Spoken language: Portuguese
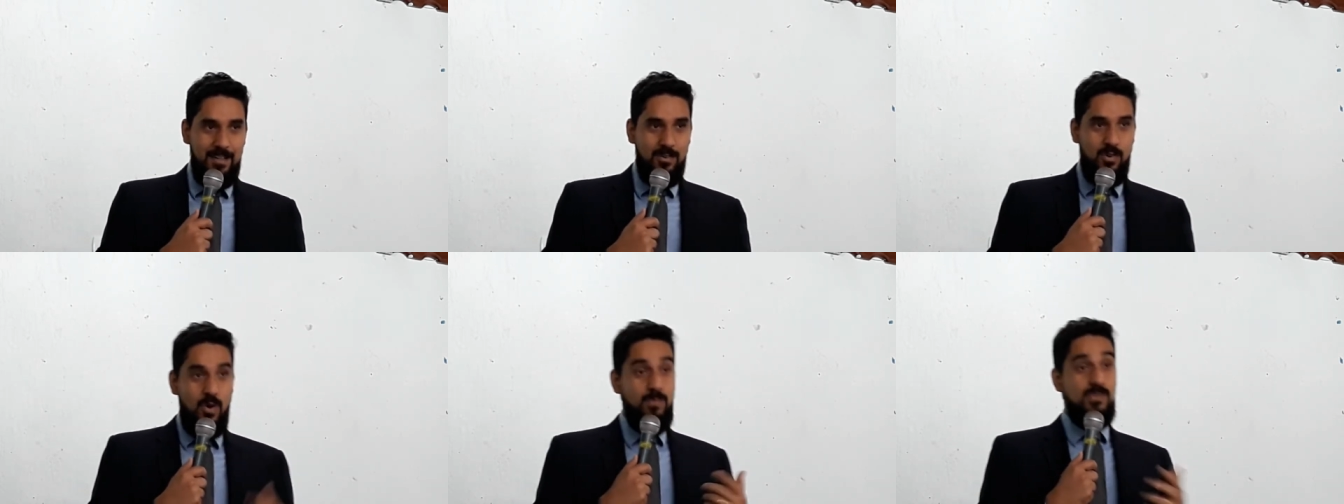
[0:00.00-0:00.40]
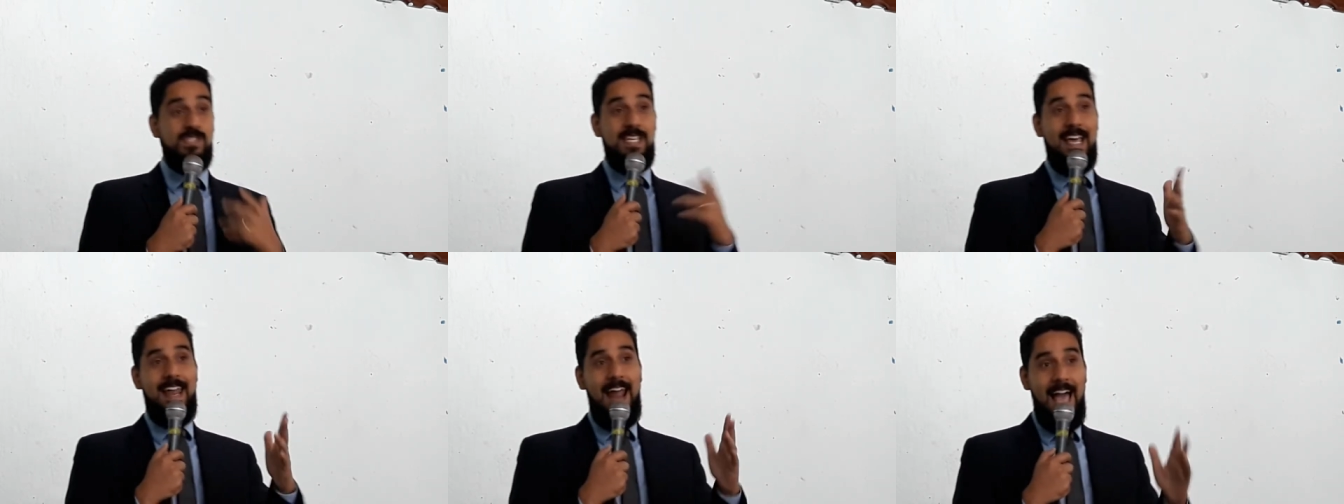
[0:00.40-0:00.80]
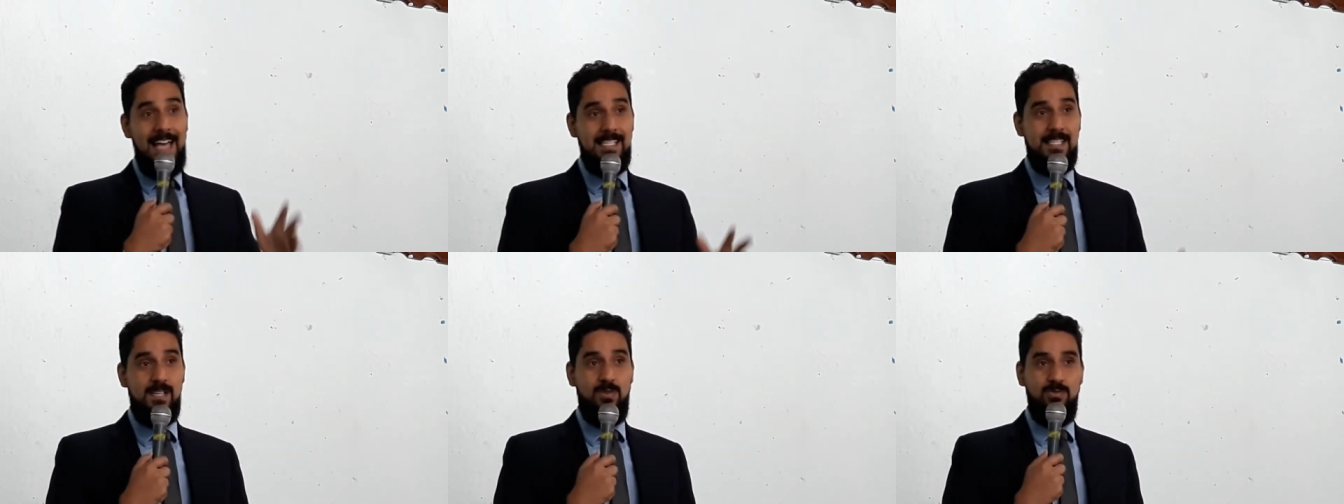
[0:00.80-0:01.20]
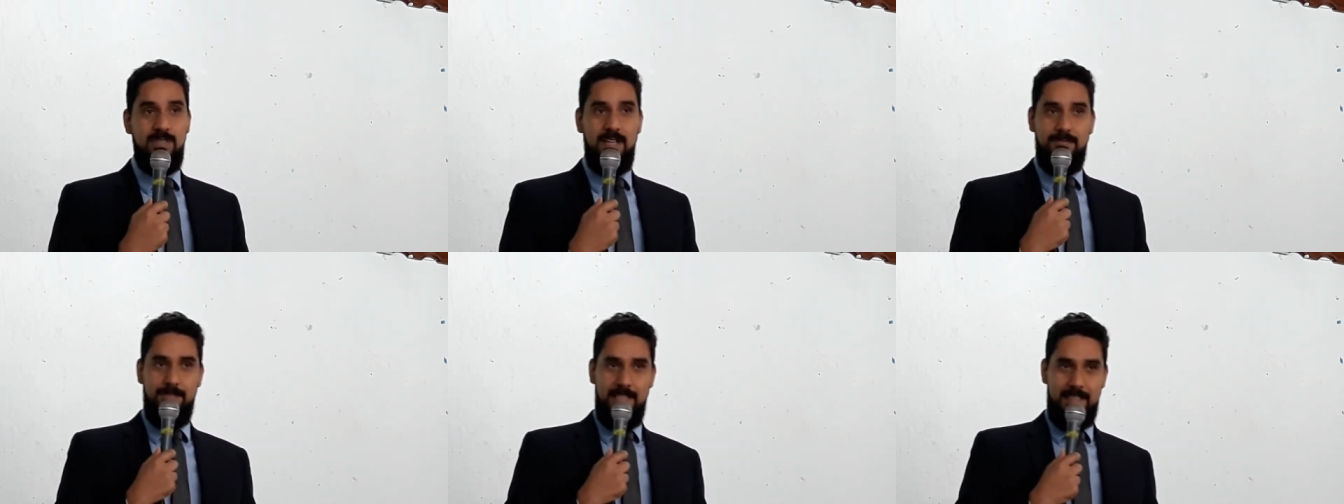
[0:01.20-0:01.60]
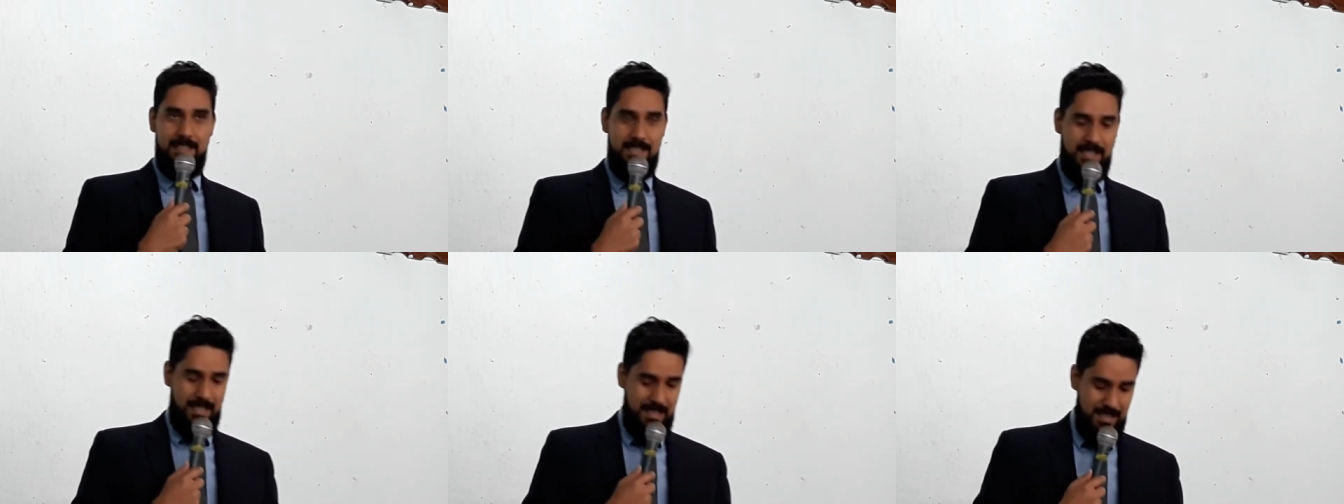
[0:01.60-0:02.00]
como será a segunda vinda
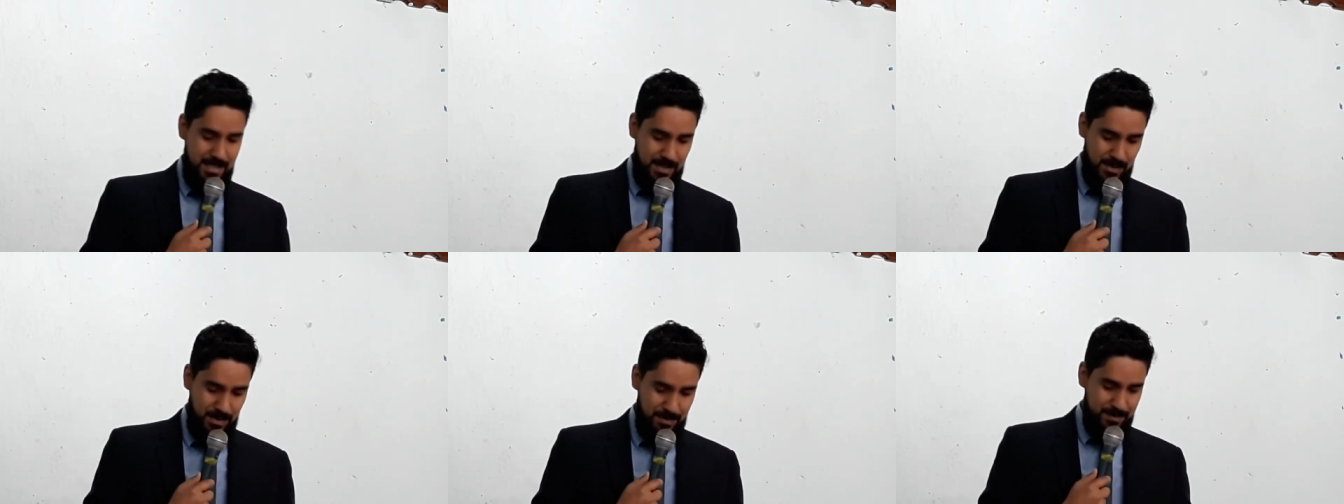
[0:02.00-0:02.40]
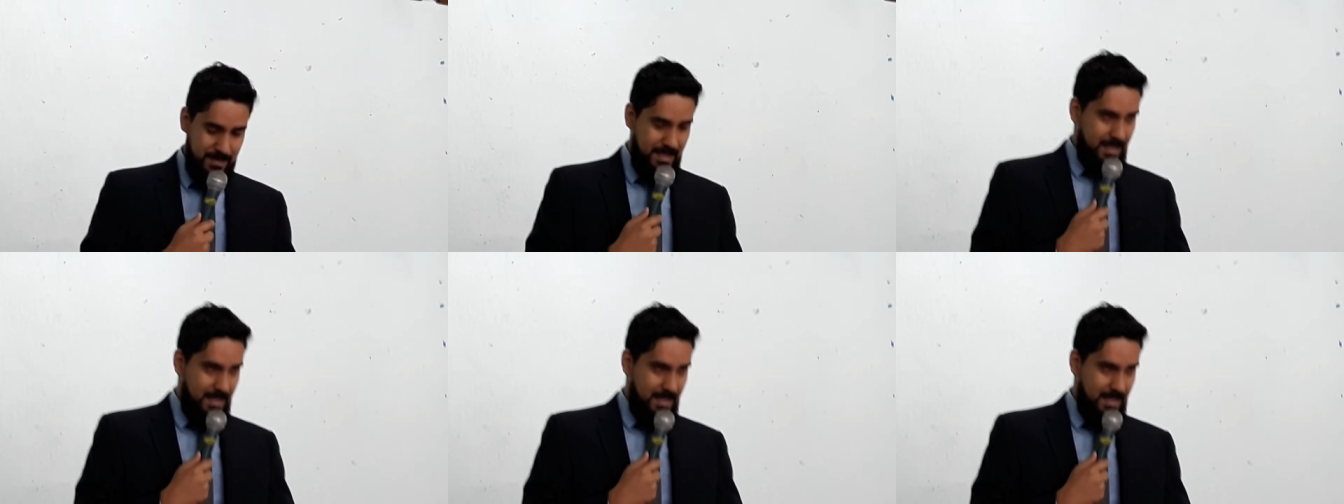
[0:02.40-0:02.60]
de Cristo,